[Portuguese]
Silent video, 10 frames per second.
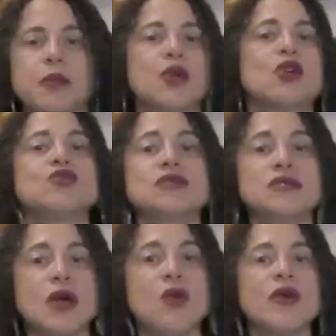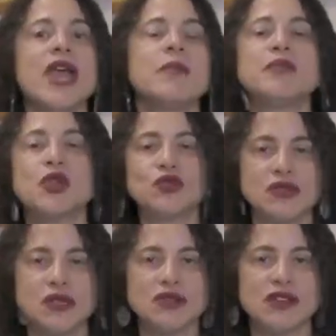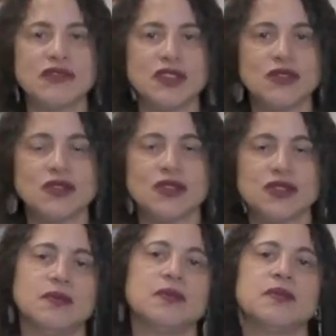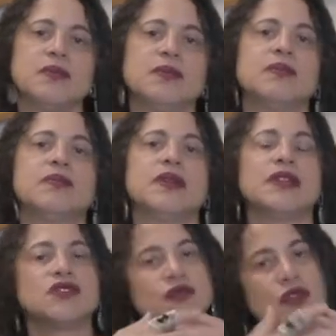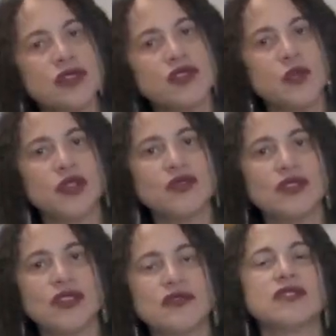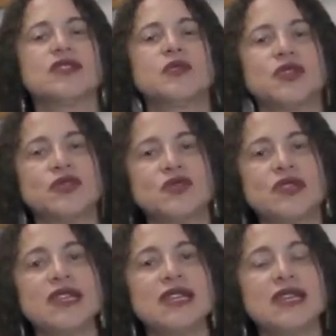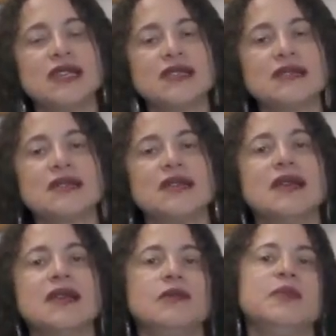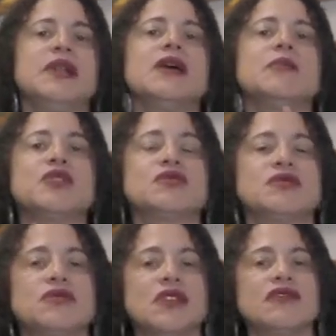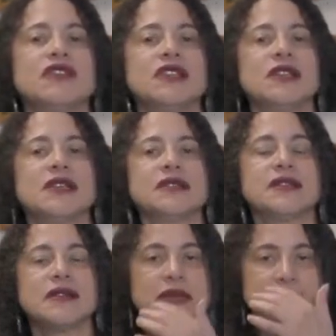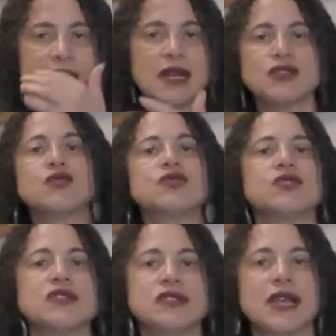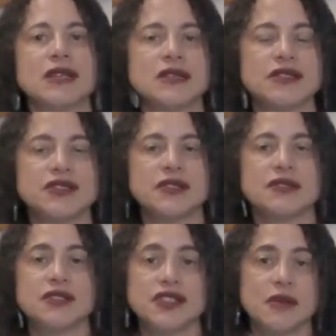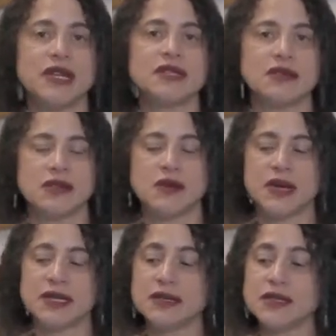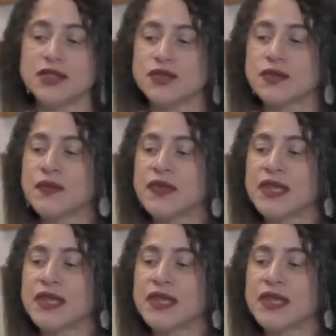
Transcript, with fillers: produção e reprodução da vida, ou seja, pelas forças produtivas que produzem riquezas e pela reprodução da vida, que é exatamente as relações sociais que se estabeleceram a partir disso.